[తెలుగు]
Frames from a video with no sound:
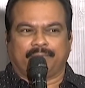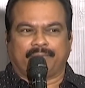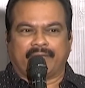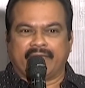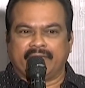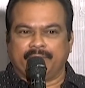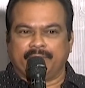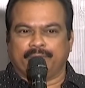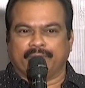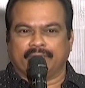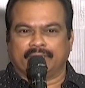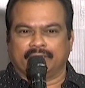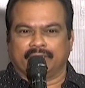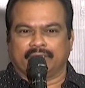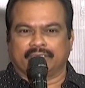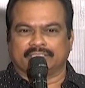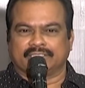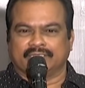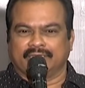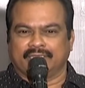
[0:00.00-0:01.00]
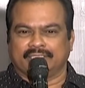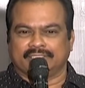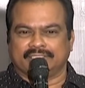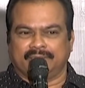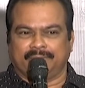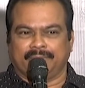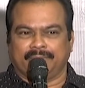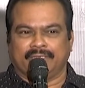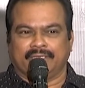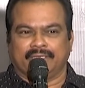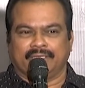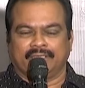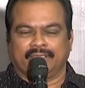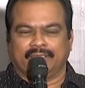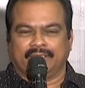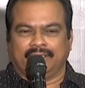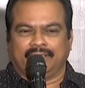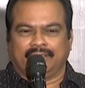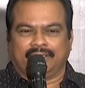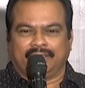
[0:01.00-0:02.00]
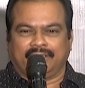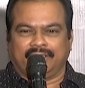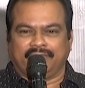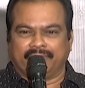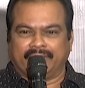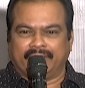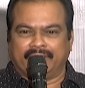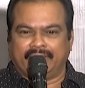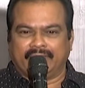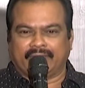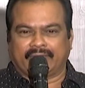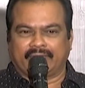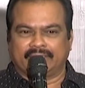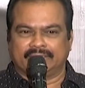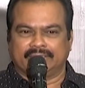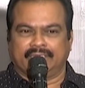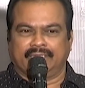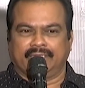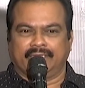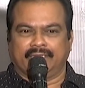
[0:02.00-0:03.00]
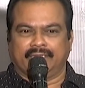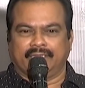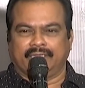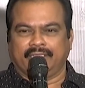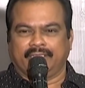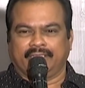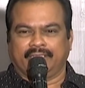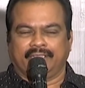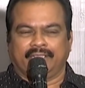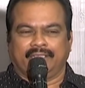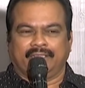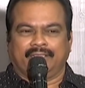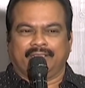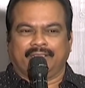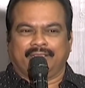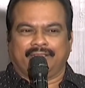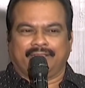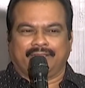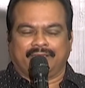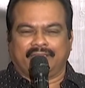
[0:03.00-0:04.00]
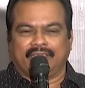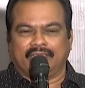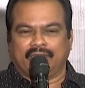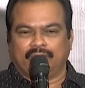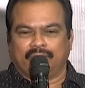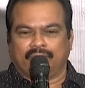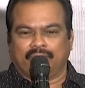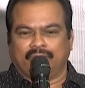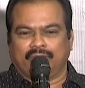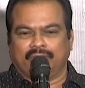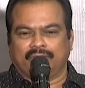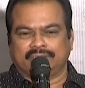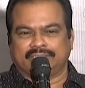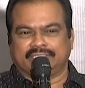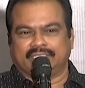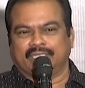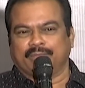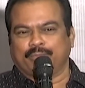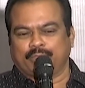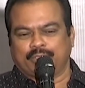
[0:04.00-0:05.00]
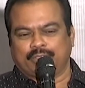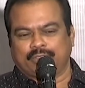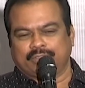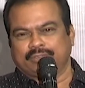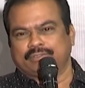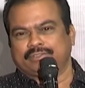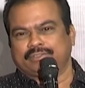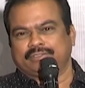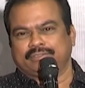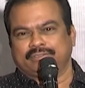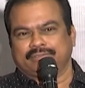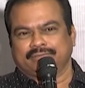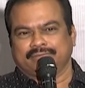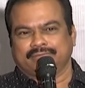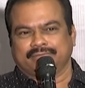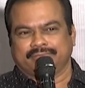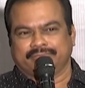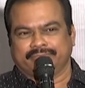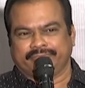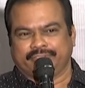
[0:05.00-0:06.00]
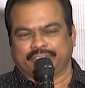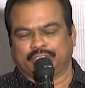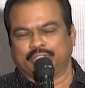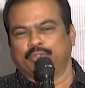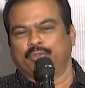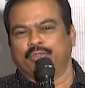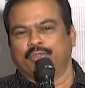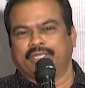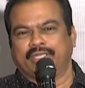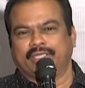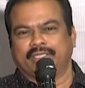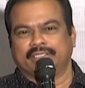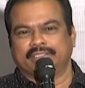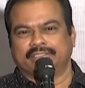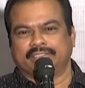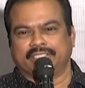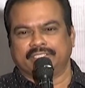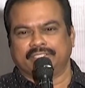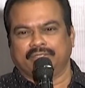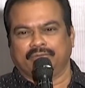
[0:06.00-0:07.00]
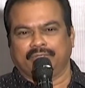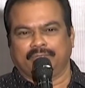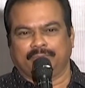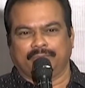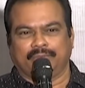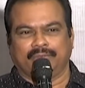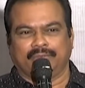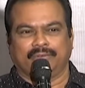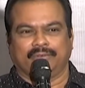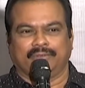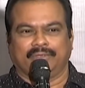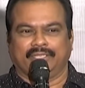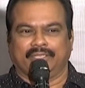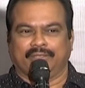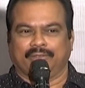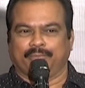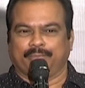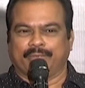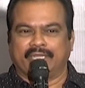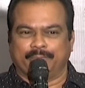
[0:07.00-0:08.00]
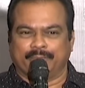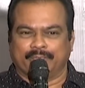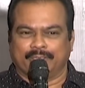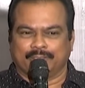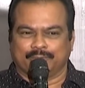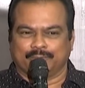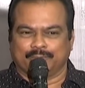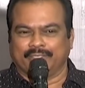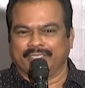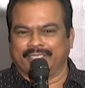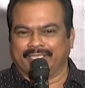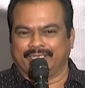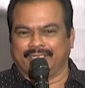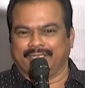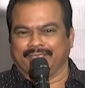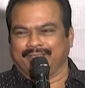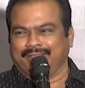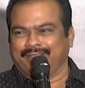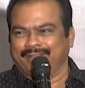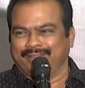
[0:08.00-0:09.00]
పాడిపంటల కృష్ణగారి కృష్ణ గారి సినిమా ఇవన్నీ అక్కడ జరిగినాయండి నేను చిన్నప్పుడు చదువుకునే స్టేజ్లో ఉన్నప్పుడు నేను పాడి పనుల షూటింగ్కి వెళ్ళా